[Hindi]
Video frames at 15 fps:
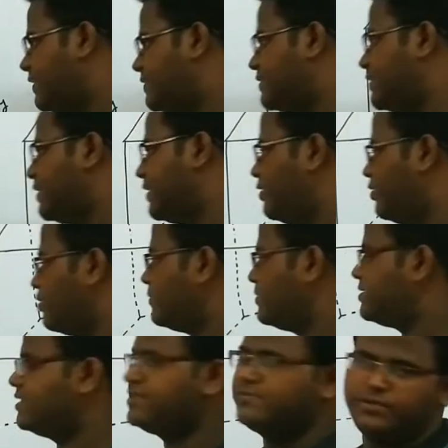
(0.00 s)
एक साथ आ गए
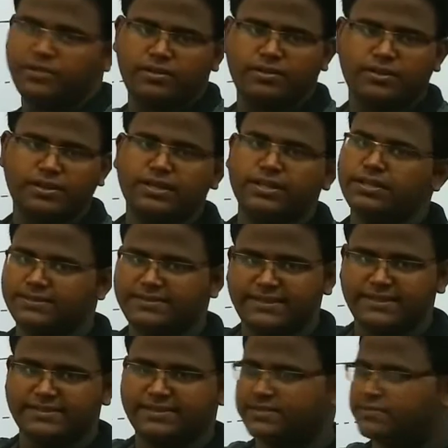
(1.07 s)
नॉर्मल स्ट्रेस भी और
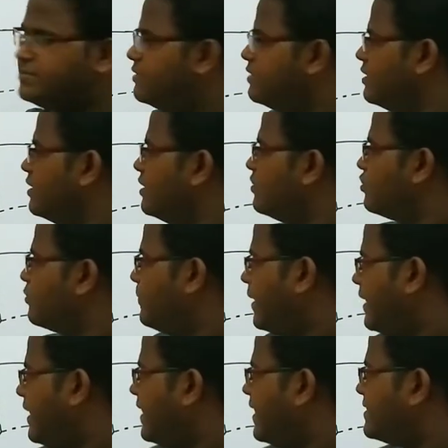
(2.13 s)
सीरियस स्ट्रेस भी तो
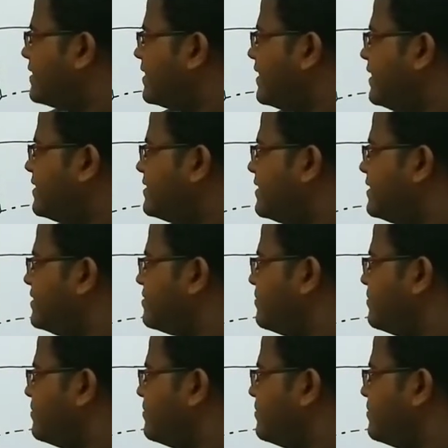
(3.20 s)
बेंडिंग ऐसा केस है